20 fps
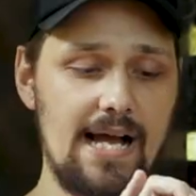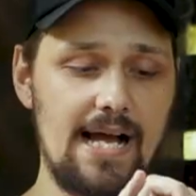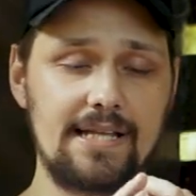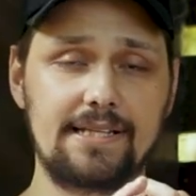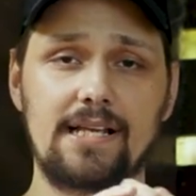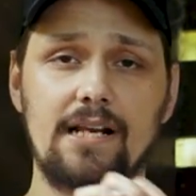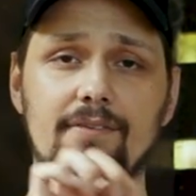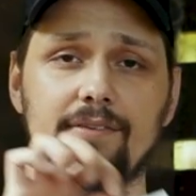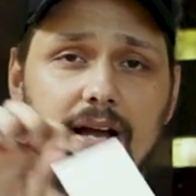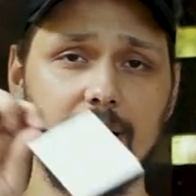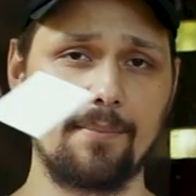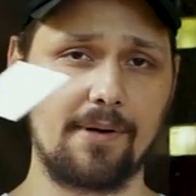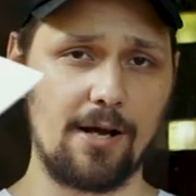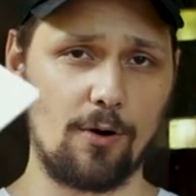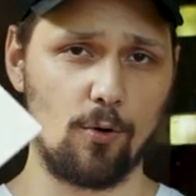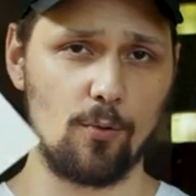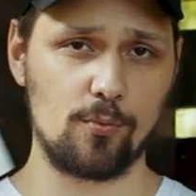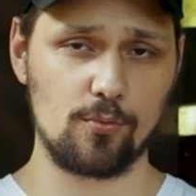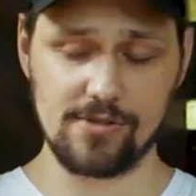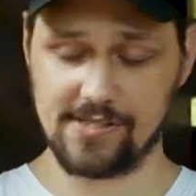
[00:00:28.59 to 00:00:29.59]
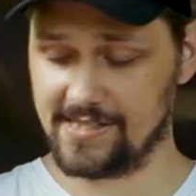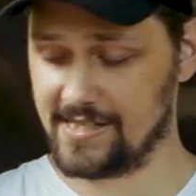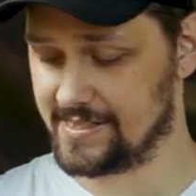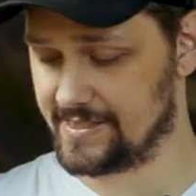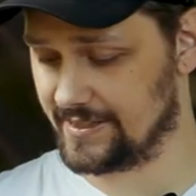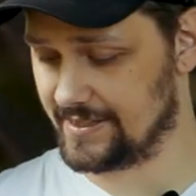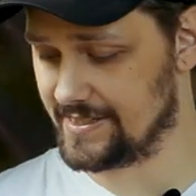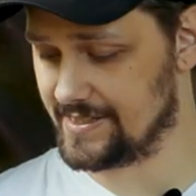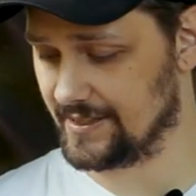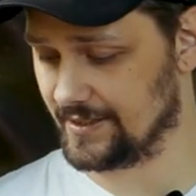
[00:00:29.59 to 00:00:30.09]
Открываем коробку, здесь
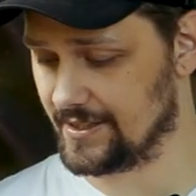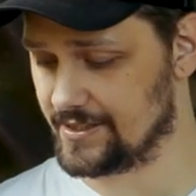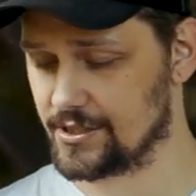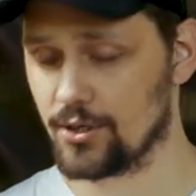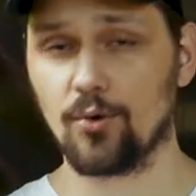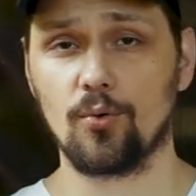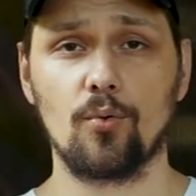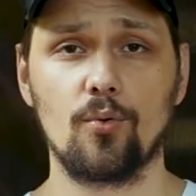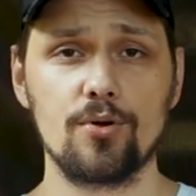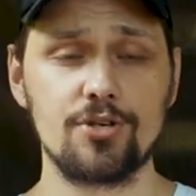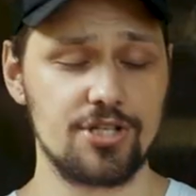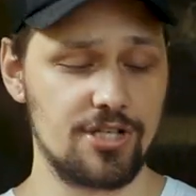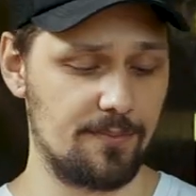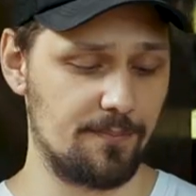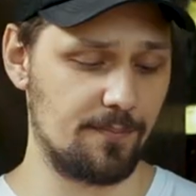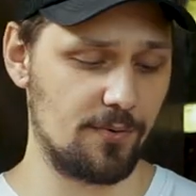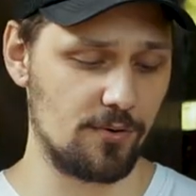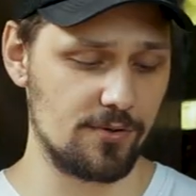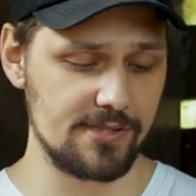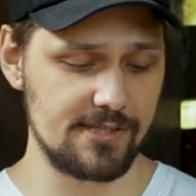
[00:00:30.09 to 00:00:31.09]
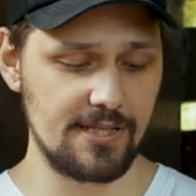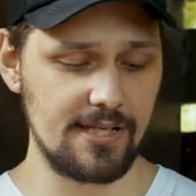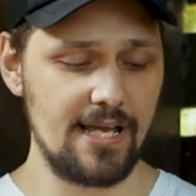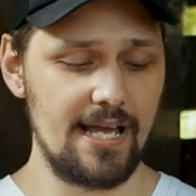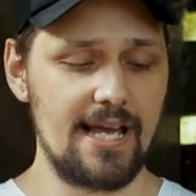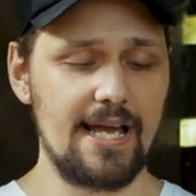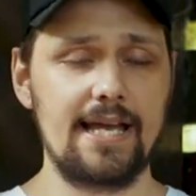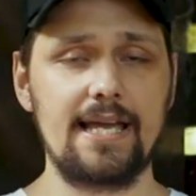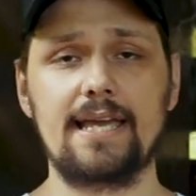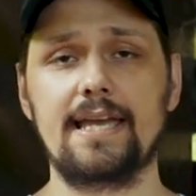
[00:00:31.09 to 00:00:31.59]
это делается очень просто
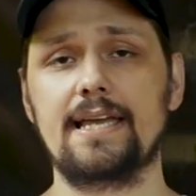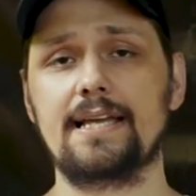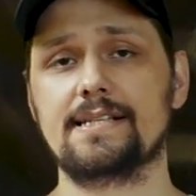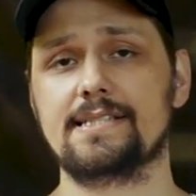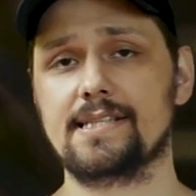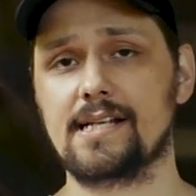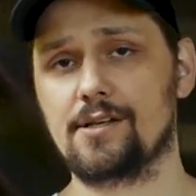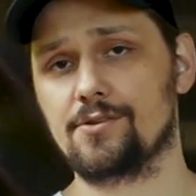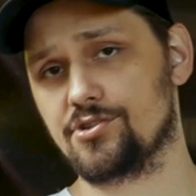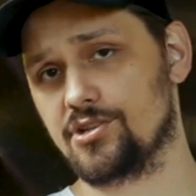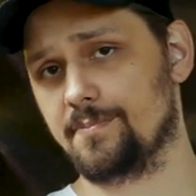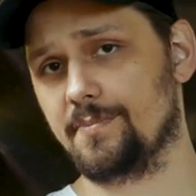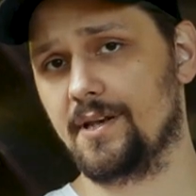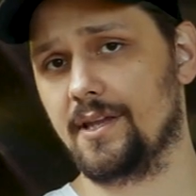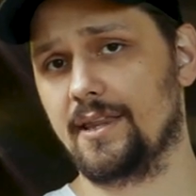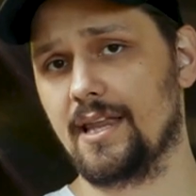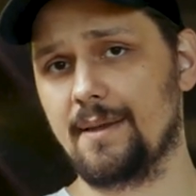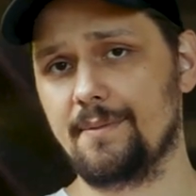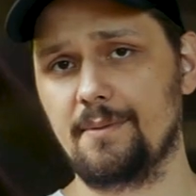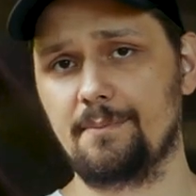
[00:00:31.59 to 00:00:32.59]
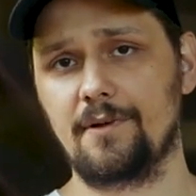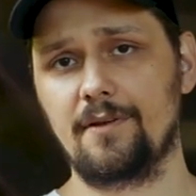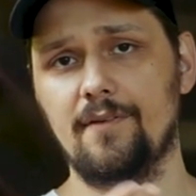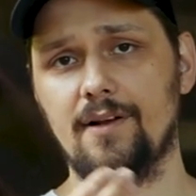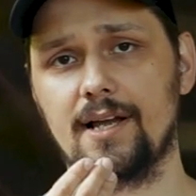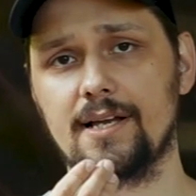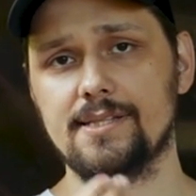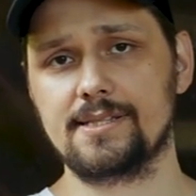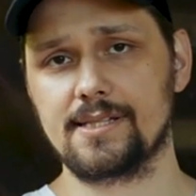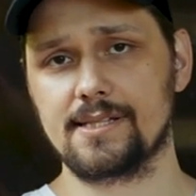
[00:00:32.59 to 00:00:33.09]
и сразу же перед нами
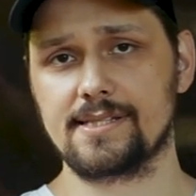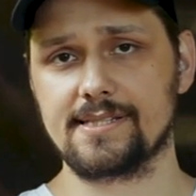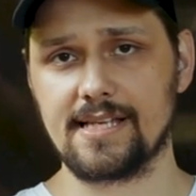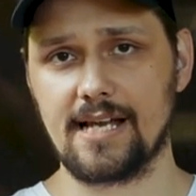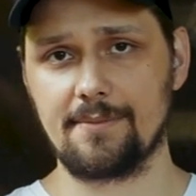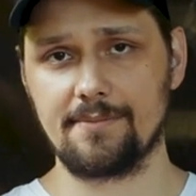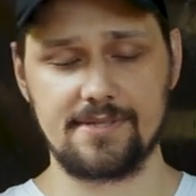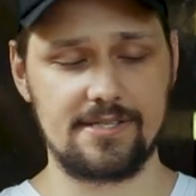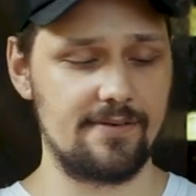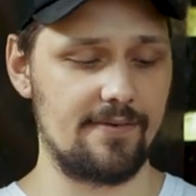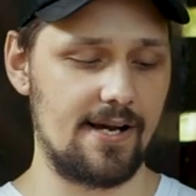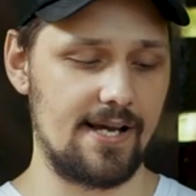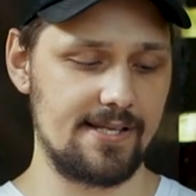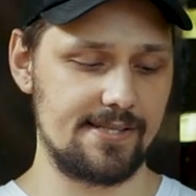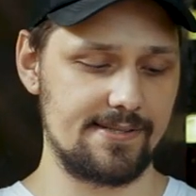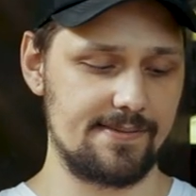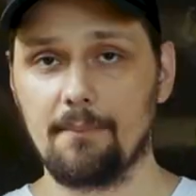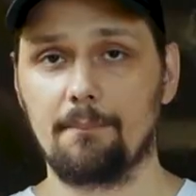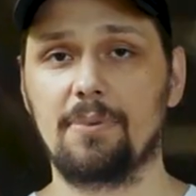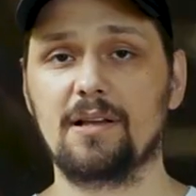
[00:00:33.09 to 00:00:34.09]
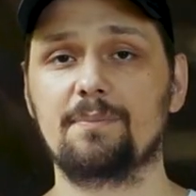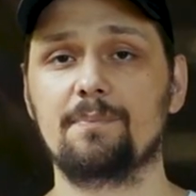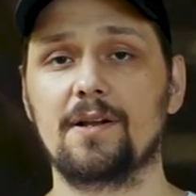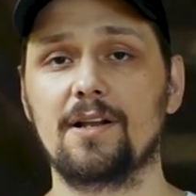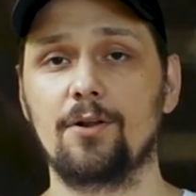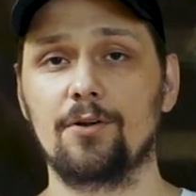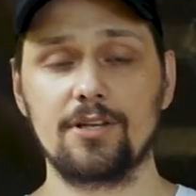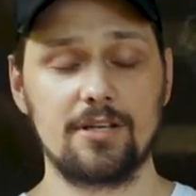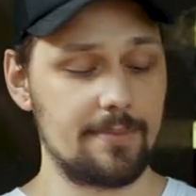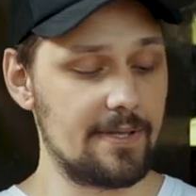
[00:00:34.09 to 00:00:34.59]
появляется сам девайс. Под
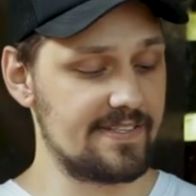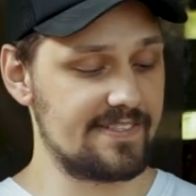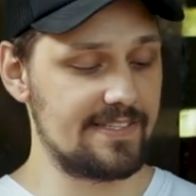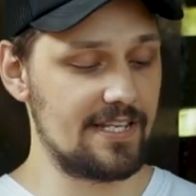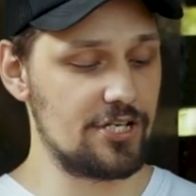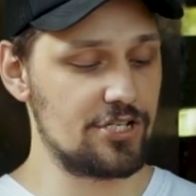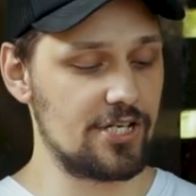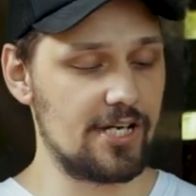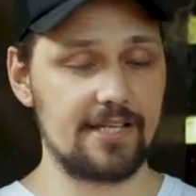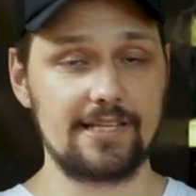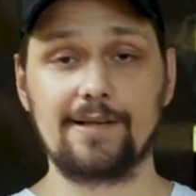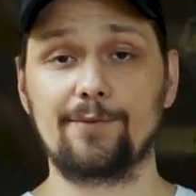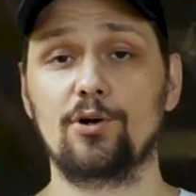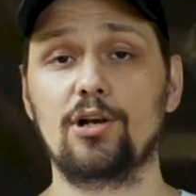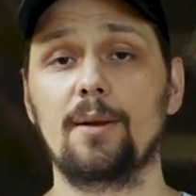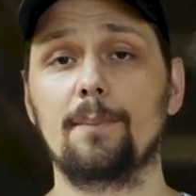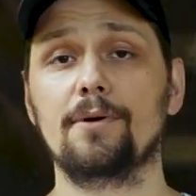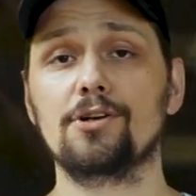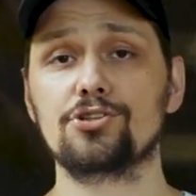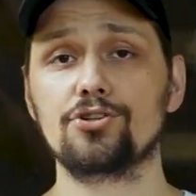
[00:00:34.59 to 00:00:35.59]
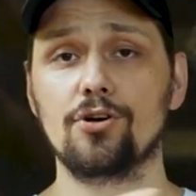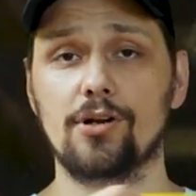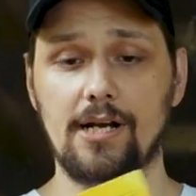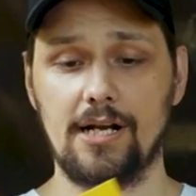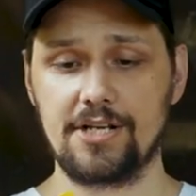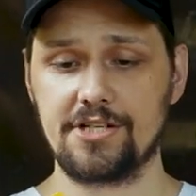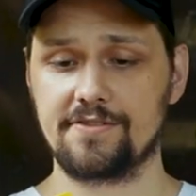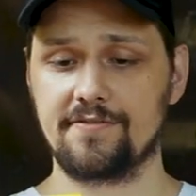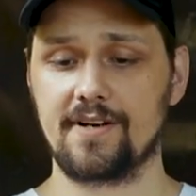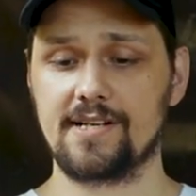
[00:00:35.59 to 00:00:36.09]
поролоном нас встречает довольно большое
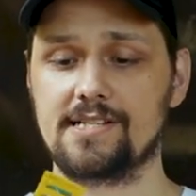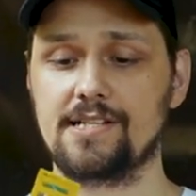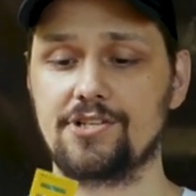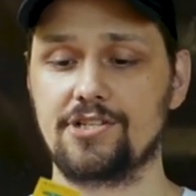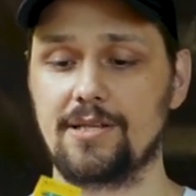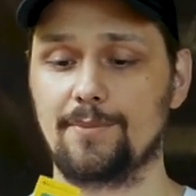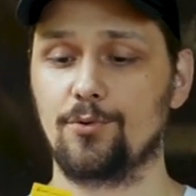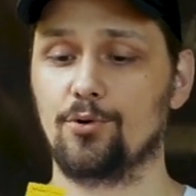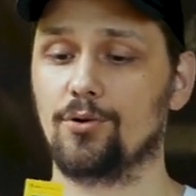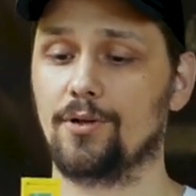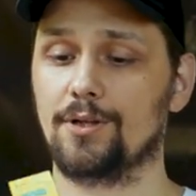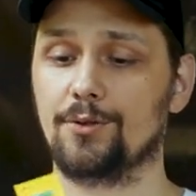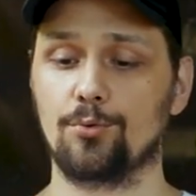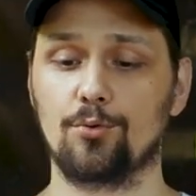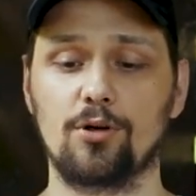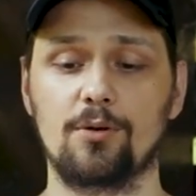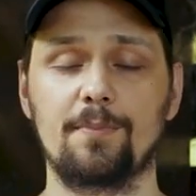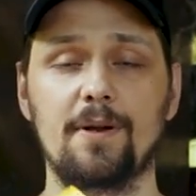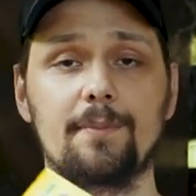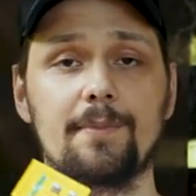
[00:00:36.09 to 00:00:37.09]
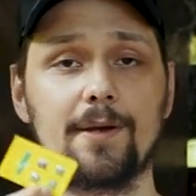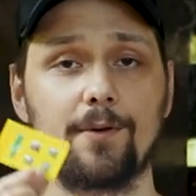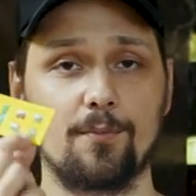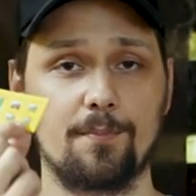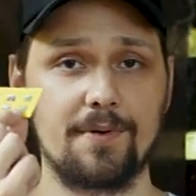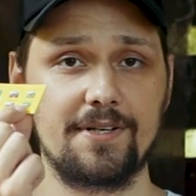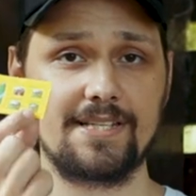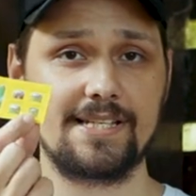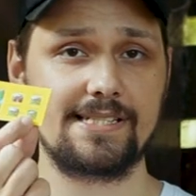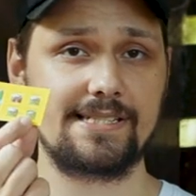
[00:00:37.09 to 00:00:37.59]
количество различной макулатуры, к примеру,
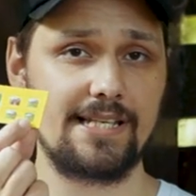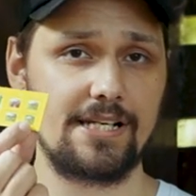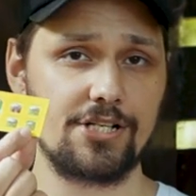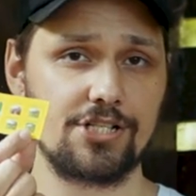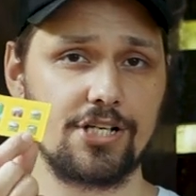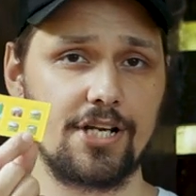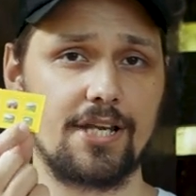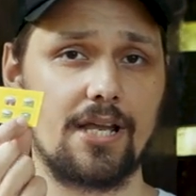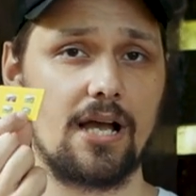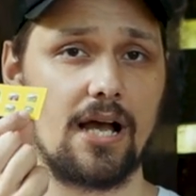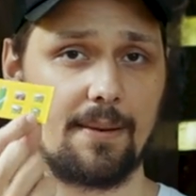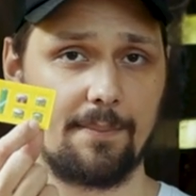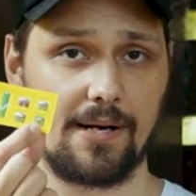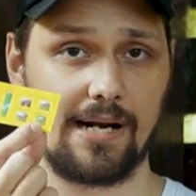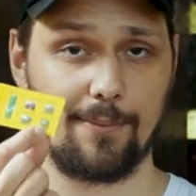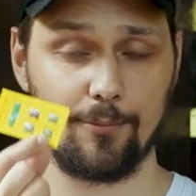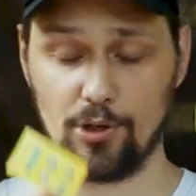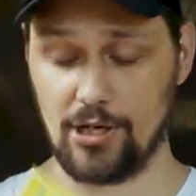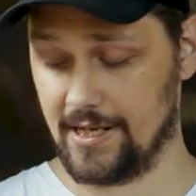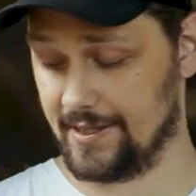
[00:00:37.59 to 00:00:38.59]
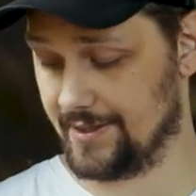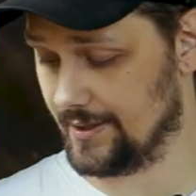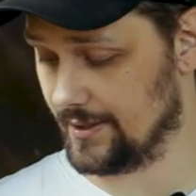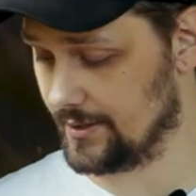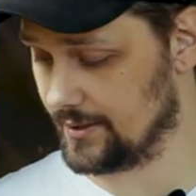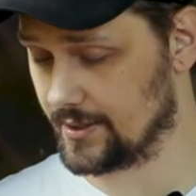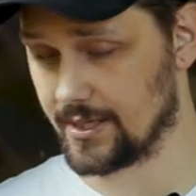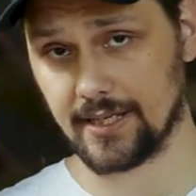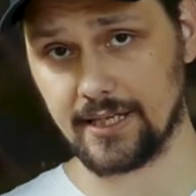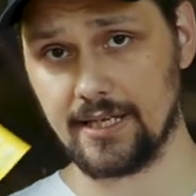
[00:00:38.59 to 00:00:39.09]
предостережение об экономике
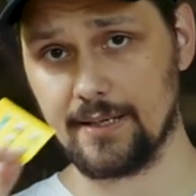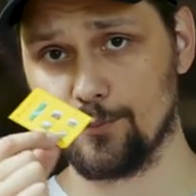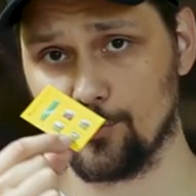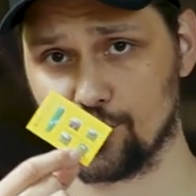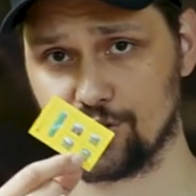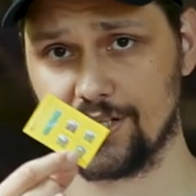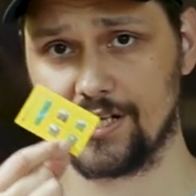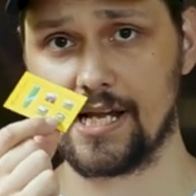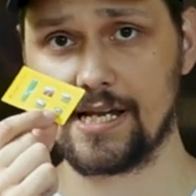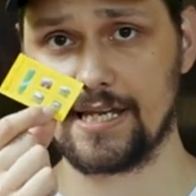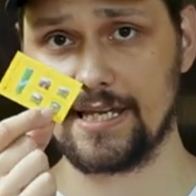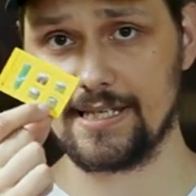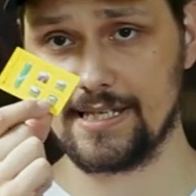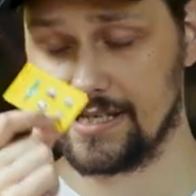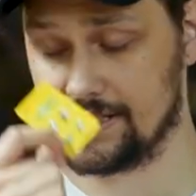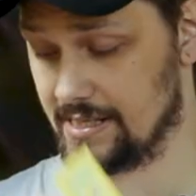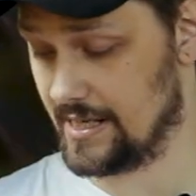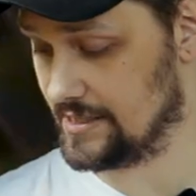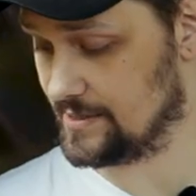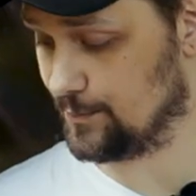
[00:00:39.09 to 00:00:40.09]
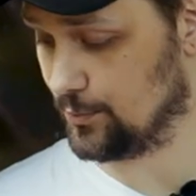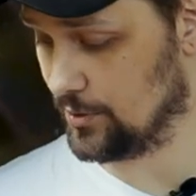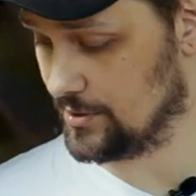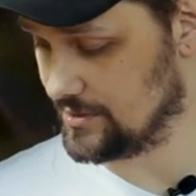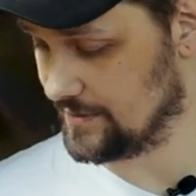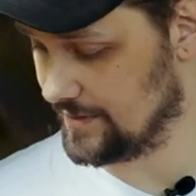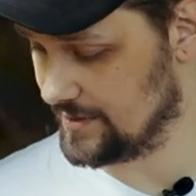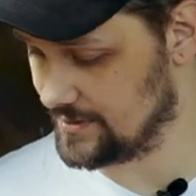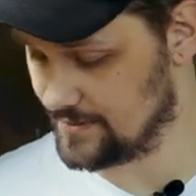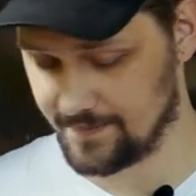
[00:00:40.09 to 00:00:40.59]
аккумуляторах, какие можно, какие нельзя
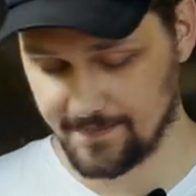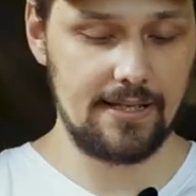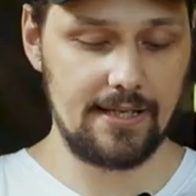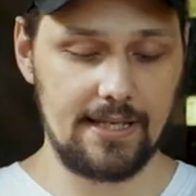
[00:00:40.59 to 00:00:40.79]
использовать.